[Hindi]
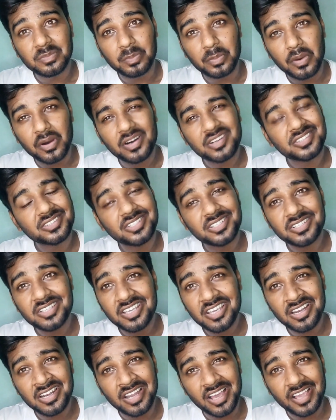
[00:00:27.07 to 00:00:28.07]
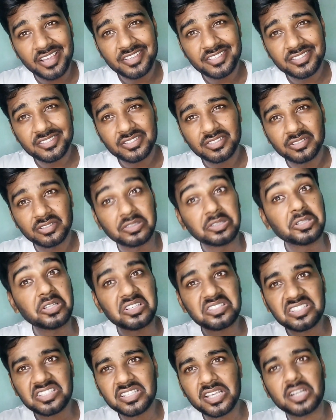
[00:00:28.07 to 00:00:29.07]
बहत्तर के लाइक्स
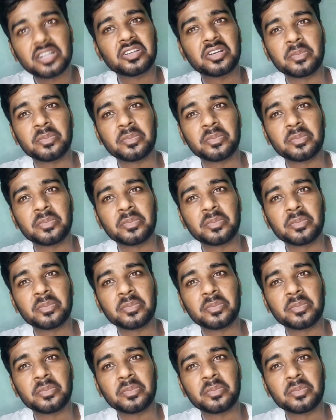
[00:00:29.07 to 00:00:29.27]
दस हजार